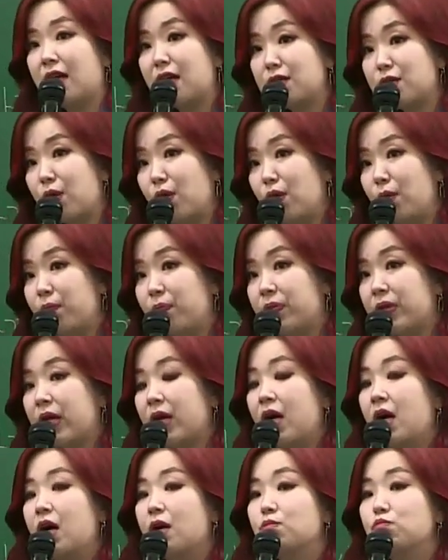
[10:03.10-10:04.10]
따라서
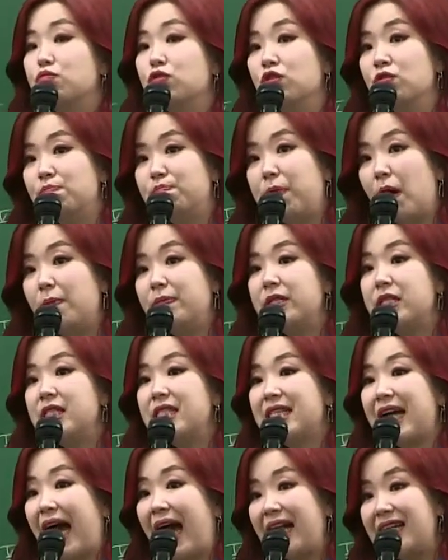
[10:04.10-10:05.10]

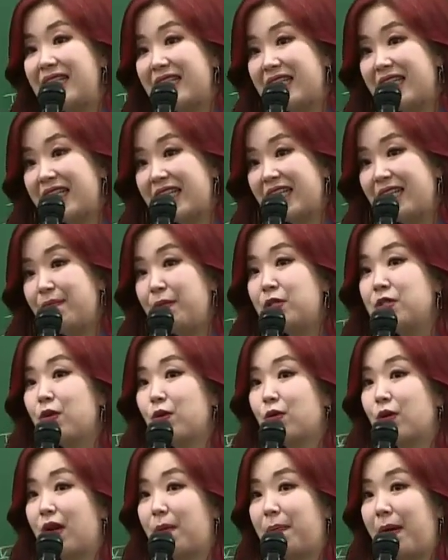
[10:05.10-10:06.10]
문법을 잘
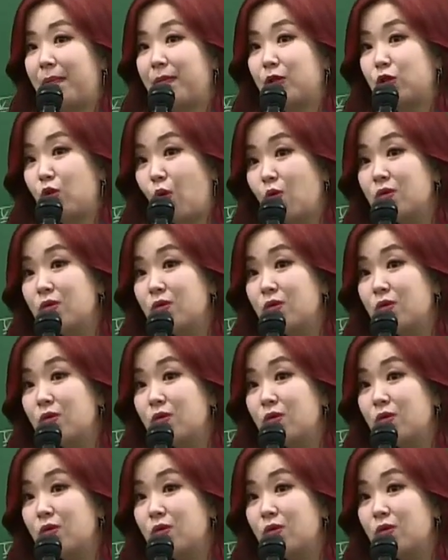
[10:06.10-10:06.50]
지키면서 결합하면